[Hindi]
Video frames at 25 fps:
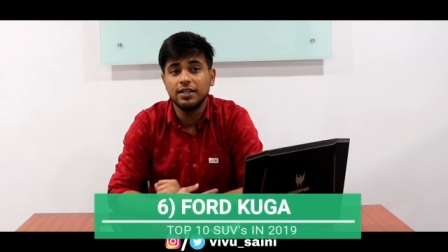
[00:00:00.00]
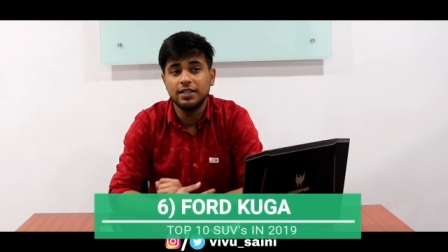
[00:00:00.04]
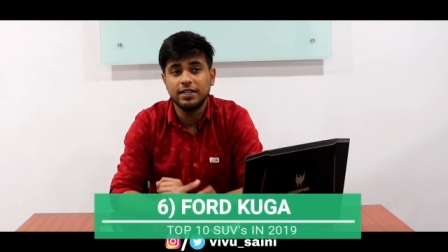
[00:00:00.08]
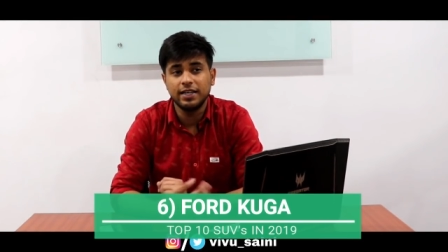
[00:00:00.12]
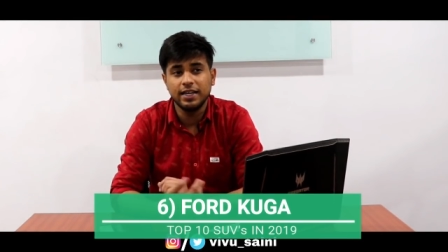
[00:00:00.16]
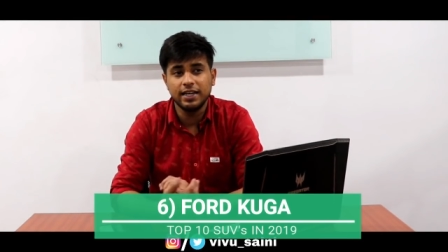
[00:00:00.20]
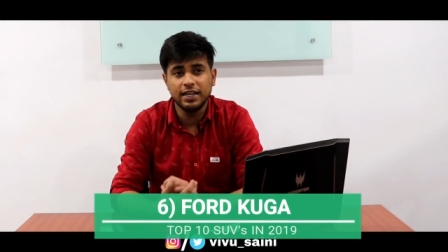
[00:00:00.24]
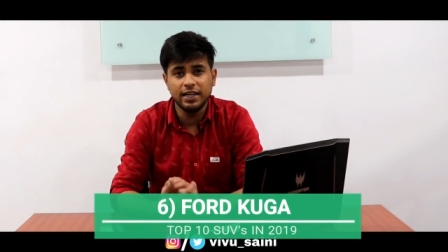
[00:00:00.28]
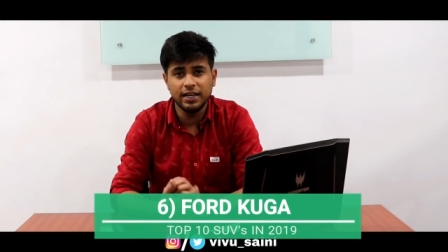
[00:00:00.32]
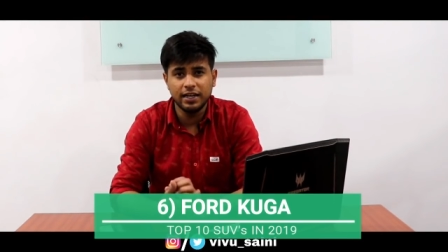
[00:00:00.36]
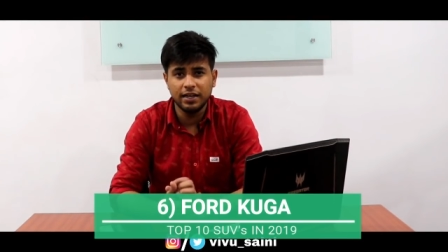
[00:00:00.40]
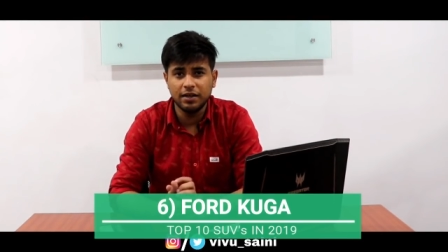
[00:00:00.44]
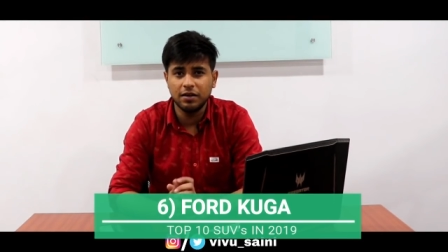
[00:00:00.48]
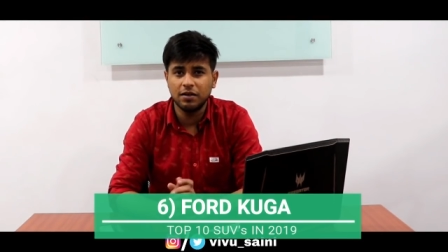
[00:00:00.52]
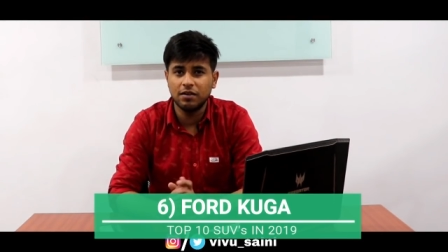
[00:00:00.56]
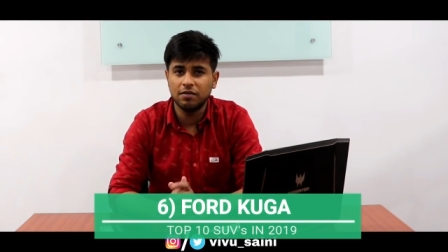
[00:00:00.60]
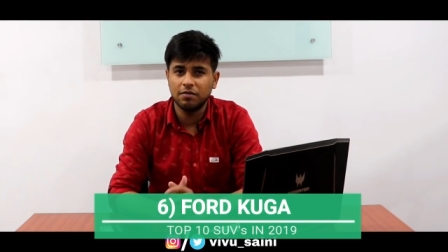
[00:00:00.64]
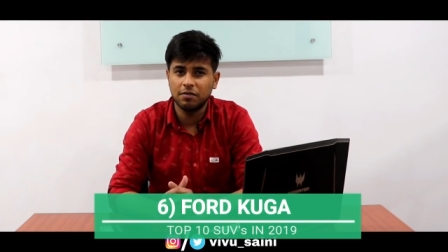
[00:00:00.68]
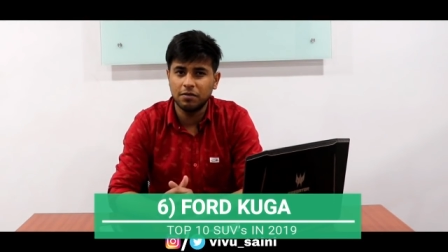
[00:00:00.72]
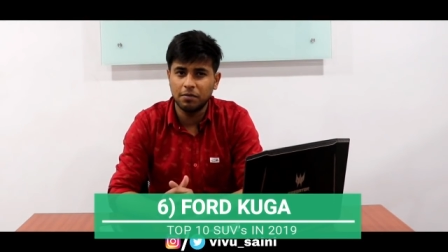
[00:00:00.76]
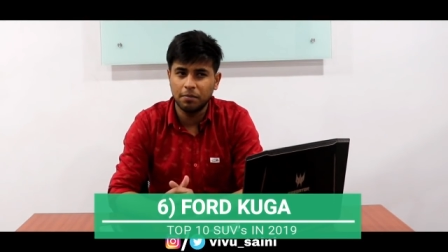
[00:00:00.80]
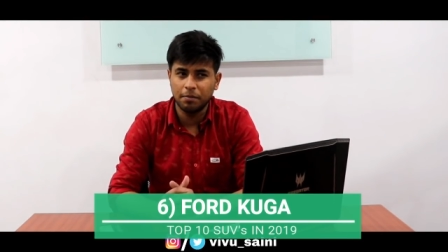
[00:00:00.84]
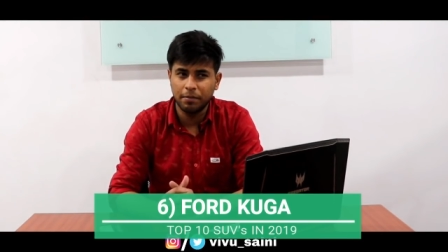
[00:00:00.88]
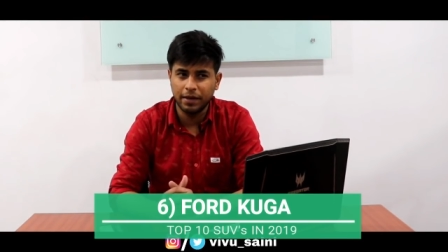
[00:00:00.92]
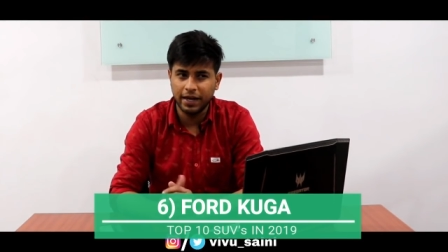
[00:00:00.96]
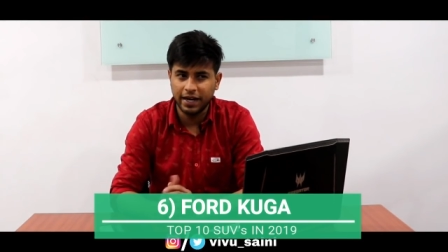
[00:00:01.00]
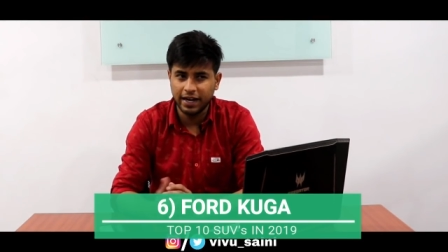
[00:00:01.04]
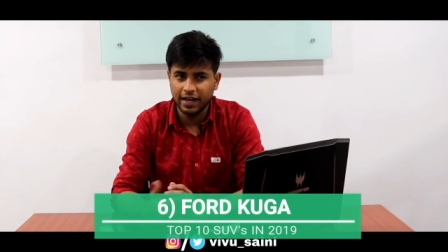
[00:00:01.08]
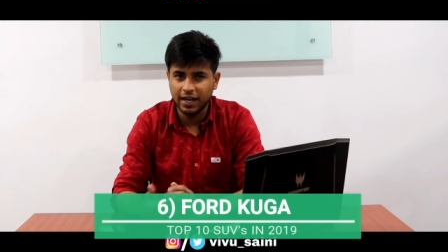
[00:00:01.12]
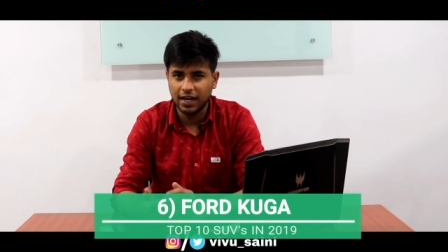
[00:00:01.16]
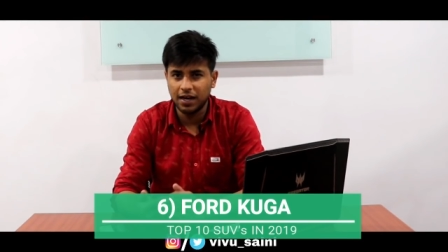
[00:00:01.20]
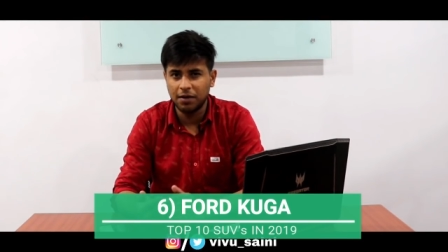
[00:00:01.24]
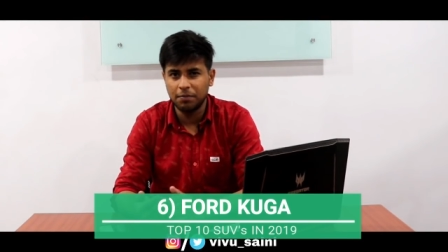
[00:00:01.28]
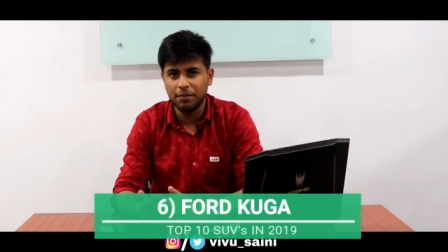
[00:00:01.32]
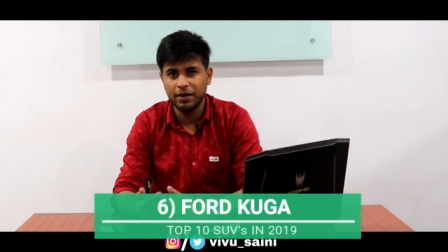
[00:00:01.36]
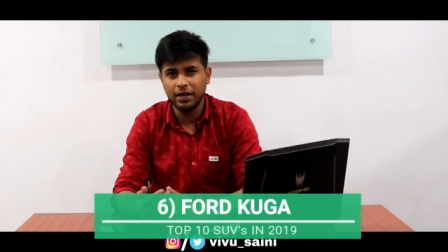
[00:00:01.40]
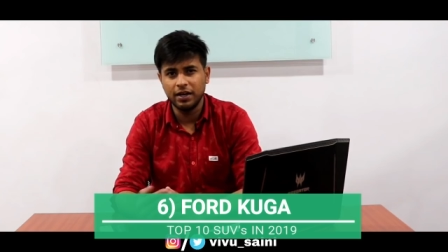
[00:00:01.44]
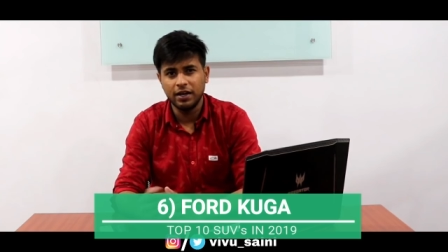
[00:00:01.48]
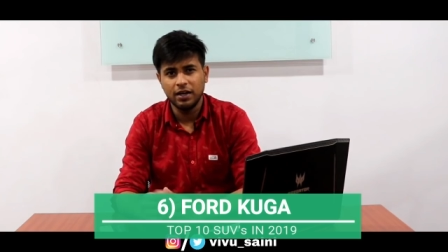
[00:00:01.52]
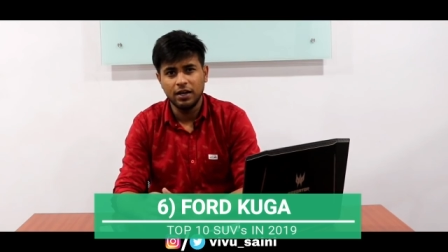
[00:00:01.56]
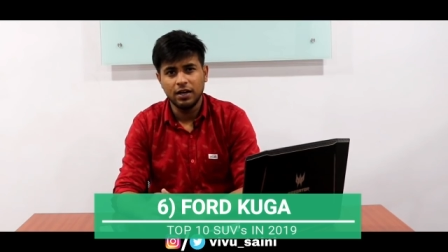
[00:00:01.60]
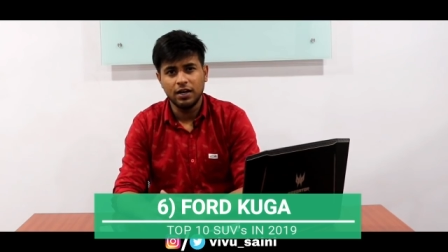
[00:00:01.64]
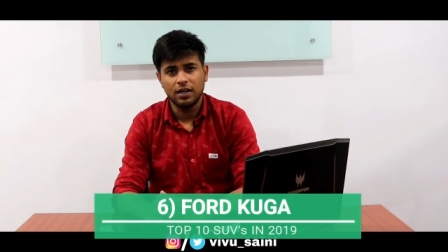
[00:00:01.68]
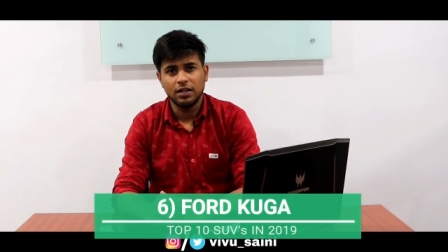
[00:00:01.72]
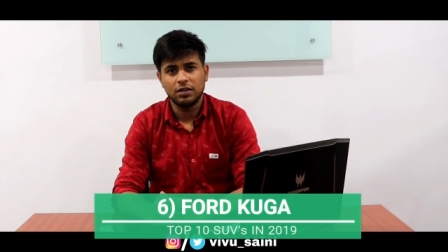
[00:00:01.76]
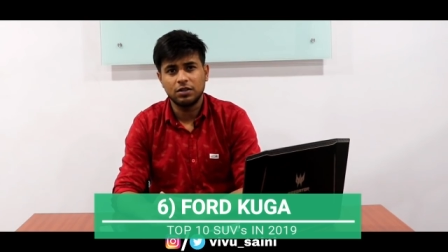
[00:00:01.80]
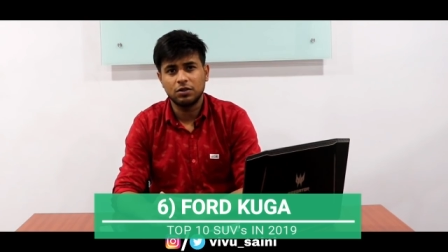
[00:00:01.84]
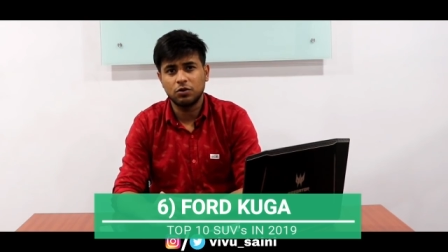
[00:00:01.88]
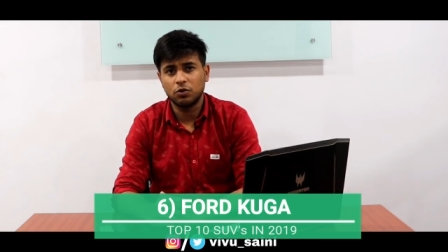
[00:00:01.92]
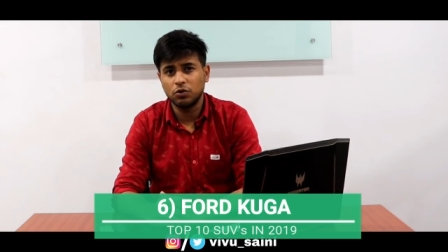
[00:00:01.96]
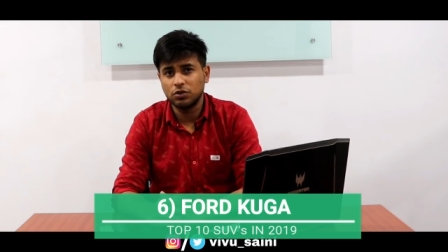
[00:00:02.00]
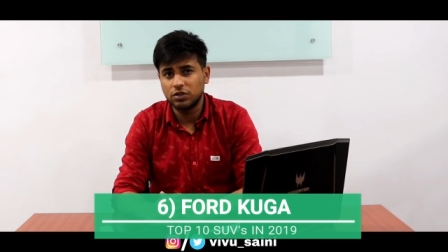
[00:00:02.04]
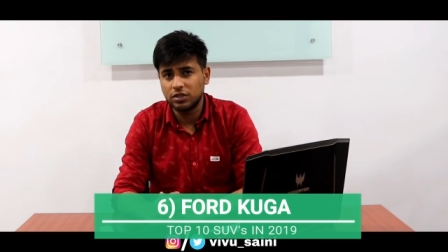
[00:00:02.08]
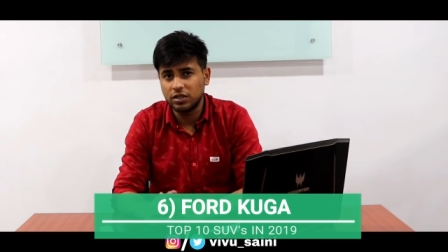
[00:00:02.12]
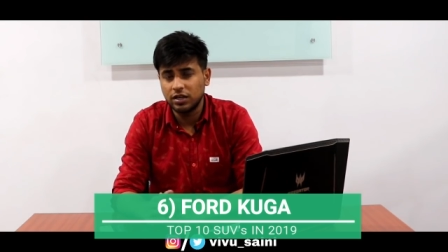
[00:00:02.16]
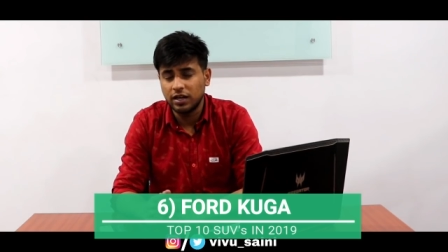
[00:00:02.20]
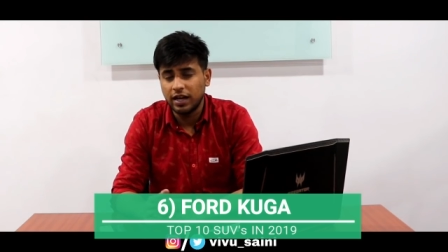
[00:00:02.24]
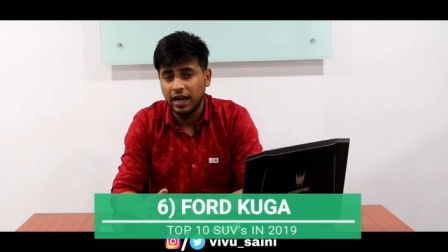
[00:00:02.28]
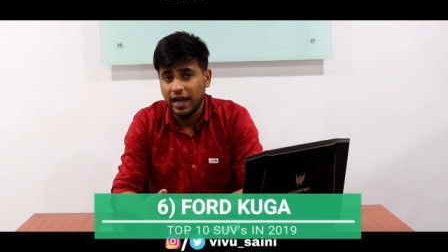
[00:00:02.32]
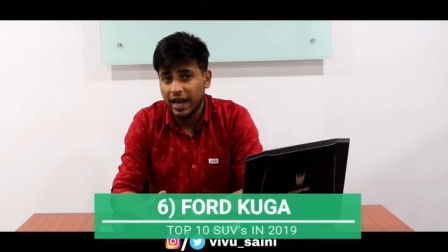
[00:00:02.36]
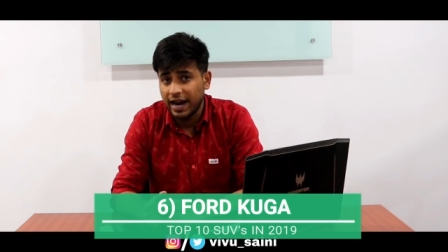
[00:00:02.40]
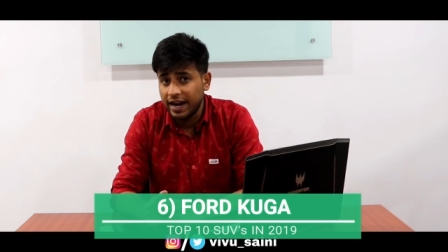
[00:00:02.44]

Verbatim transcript: ये मेरे ख्याल में कुछ